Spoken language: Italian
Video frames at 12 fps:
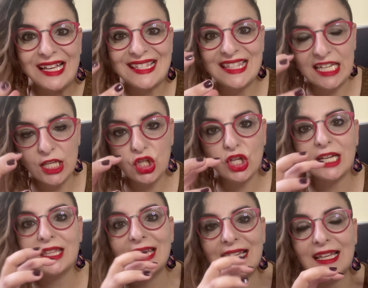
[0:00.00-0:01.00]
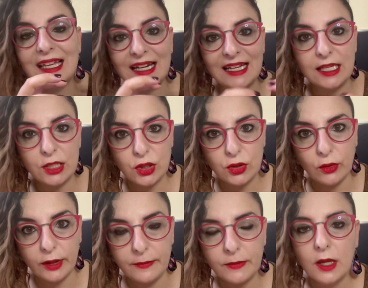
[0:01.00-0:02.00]
stringere delle
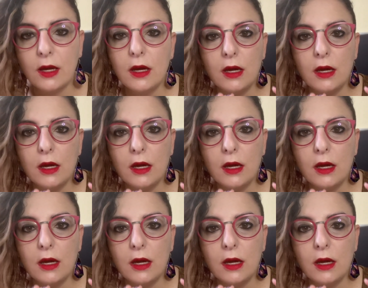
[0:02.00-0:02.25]
relazioni